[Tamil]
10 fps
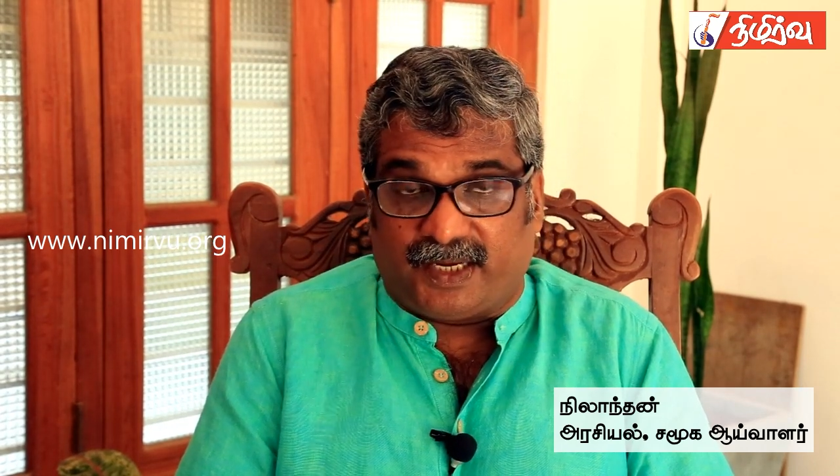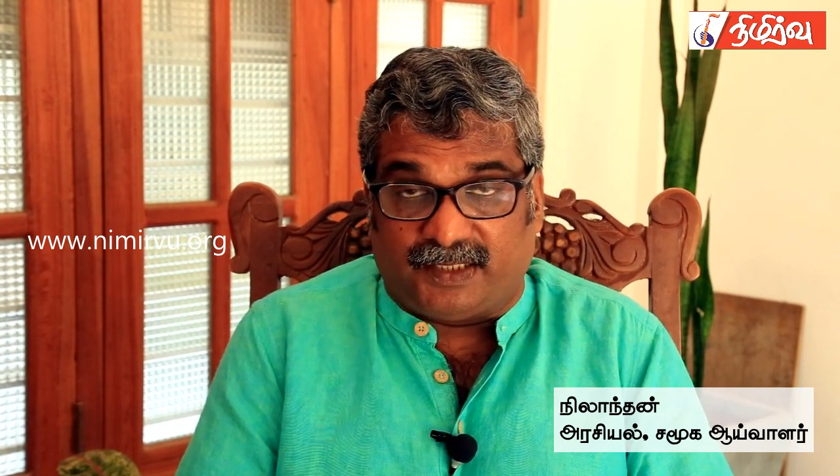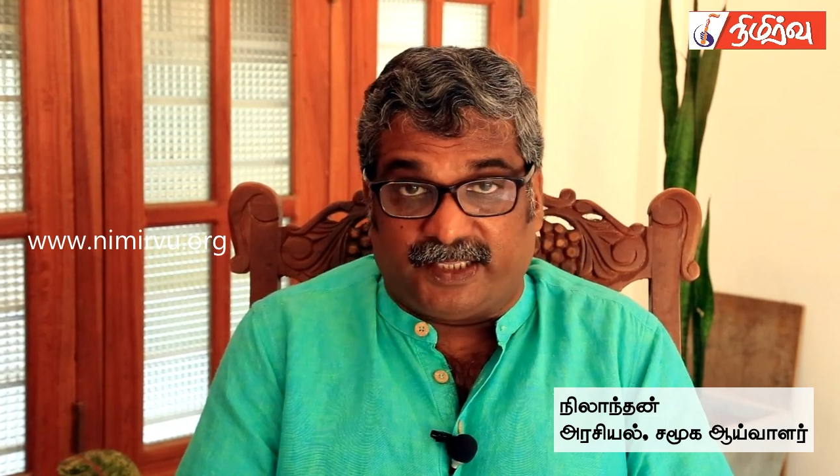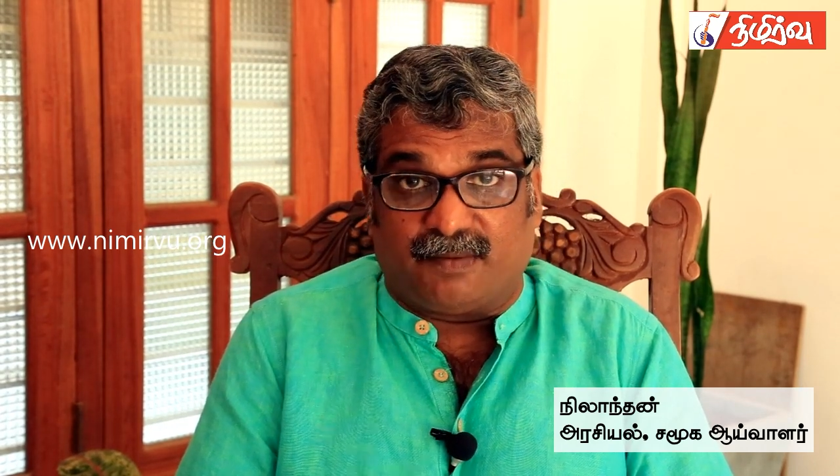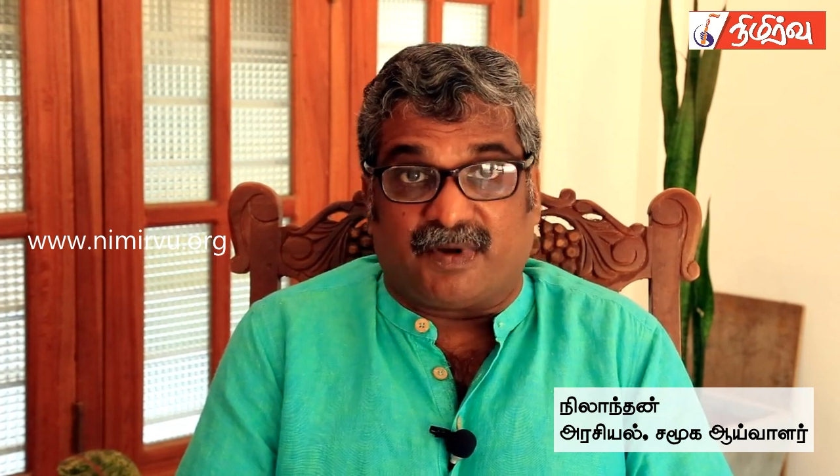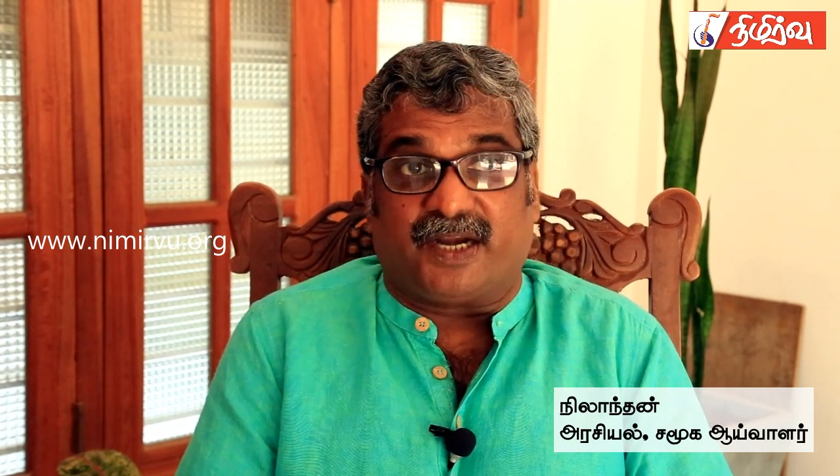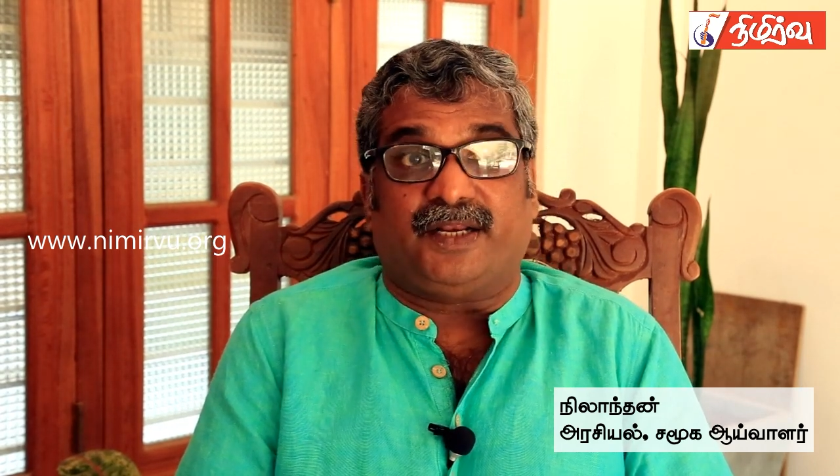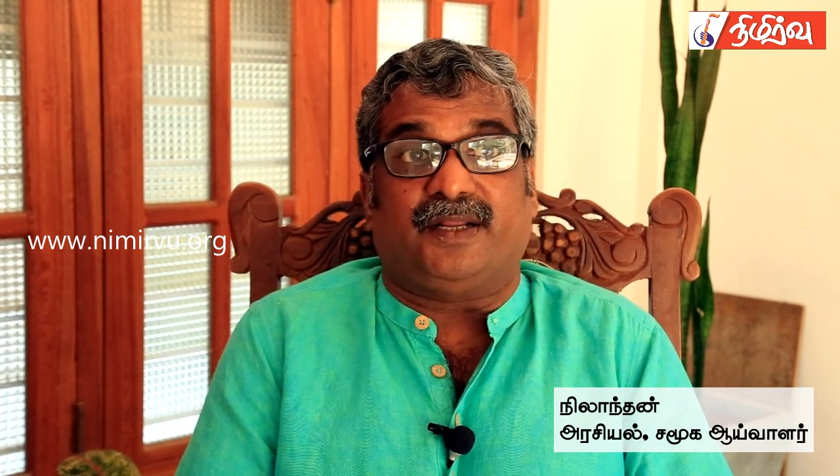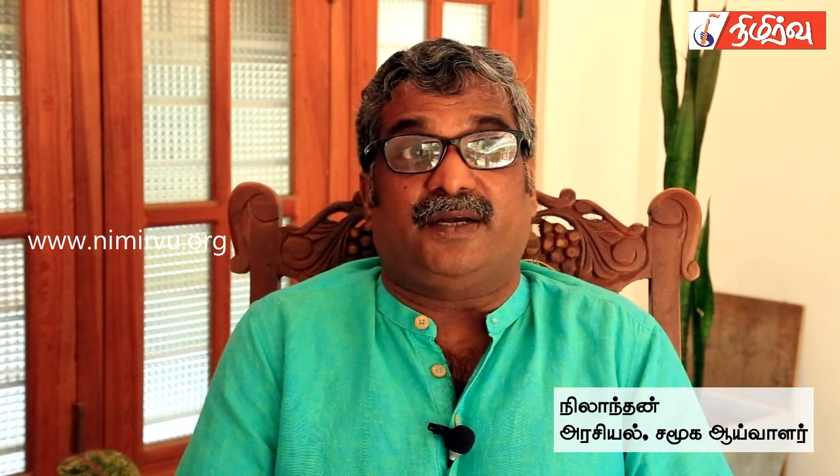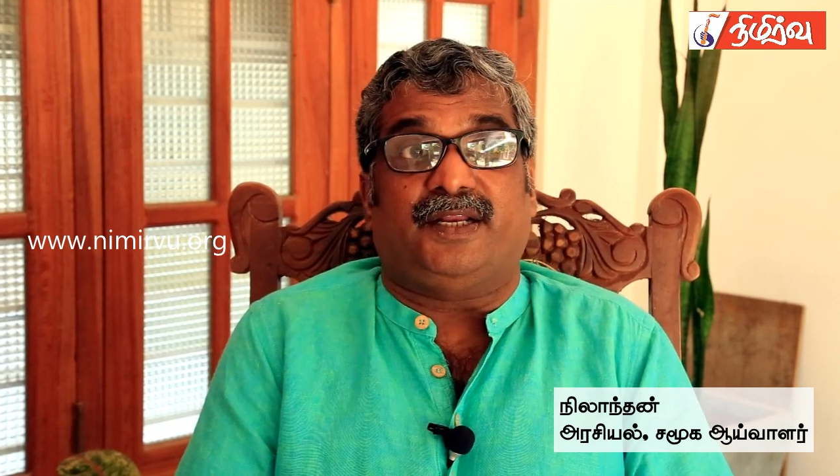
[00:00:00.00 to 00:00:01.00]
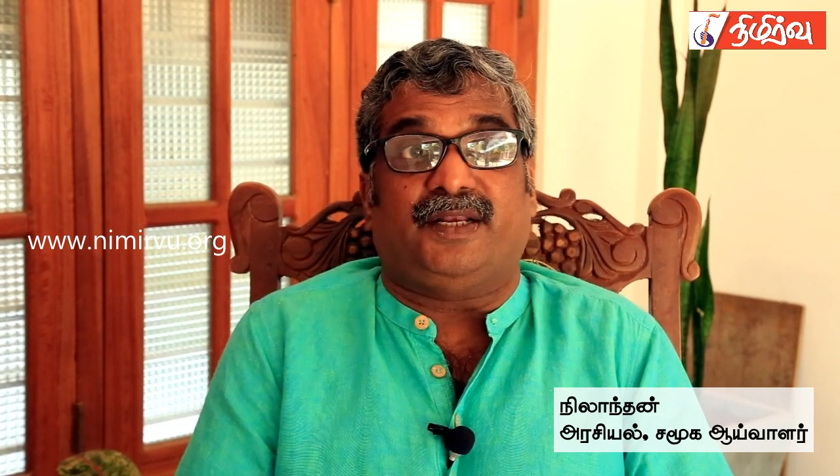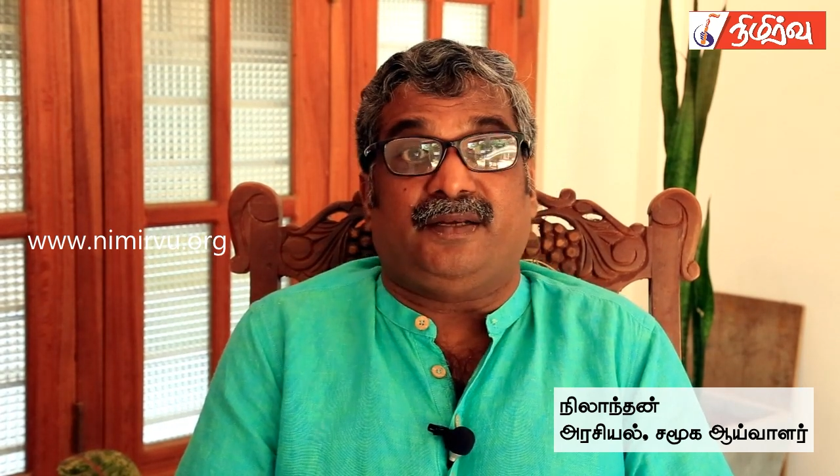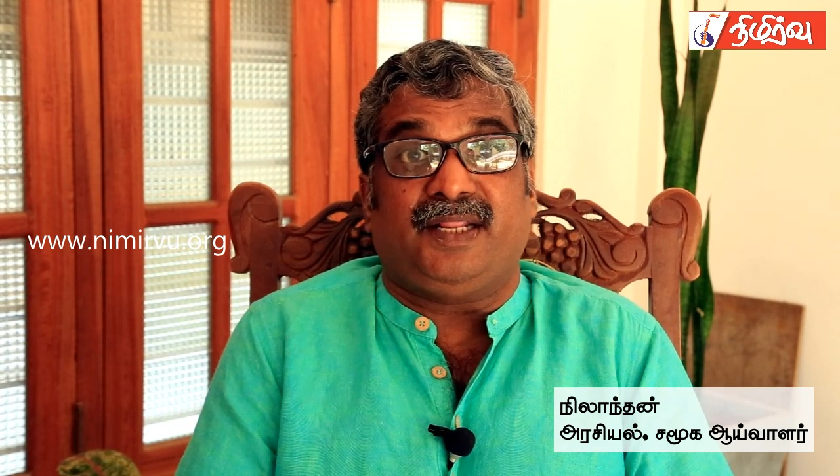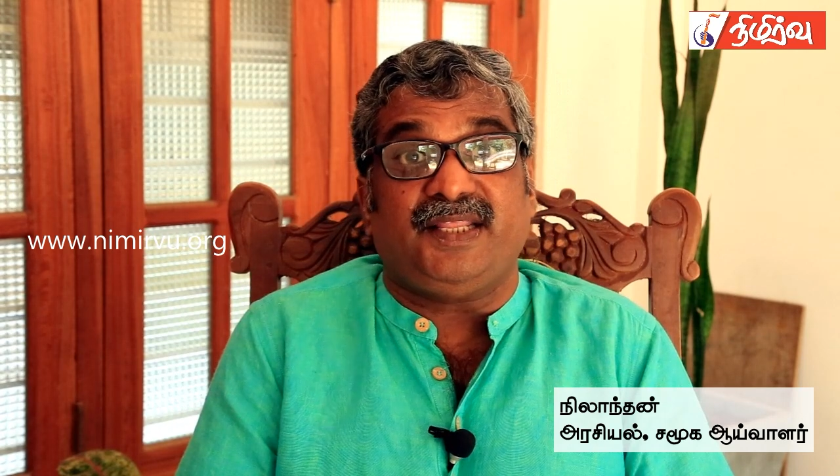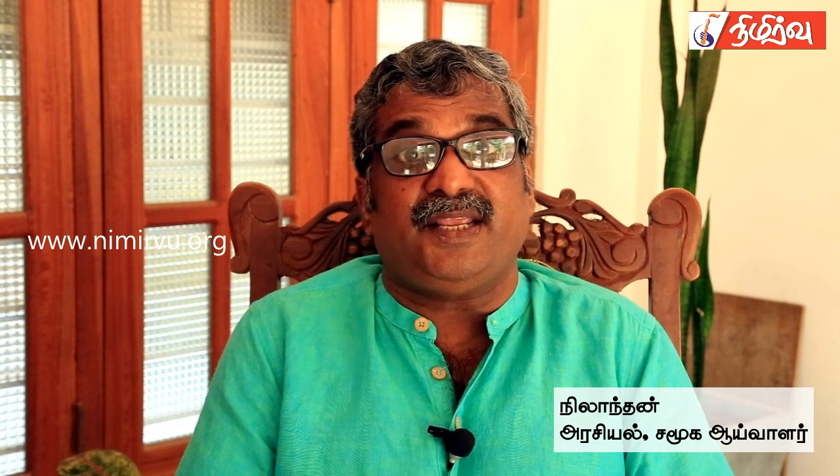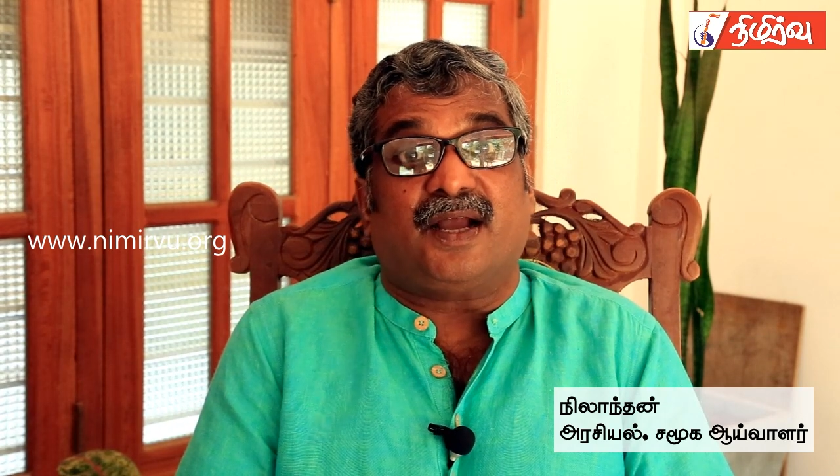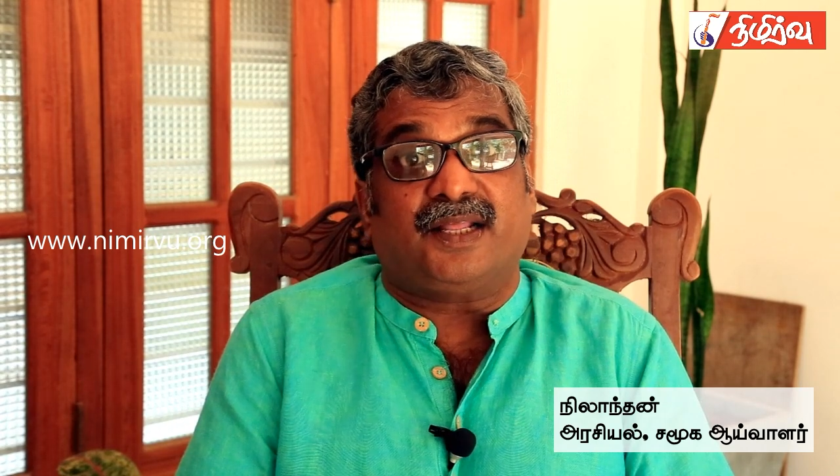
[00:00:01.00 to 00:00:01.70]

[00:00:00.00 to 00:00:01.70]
இந்திய மாநிலங்களின் நிதி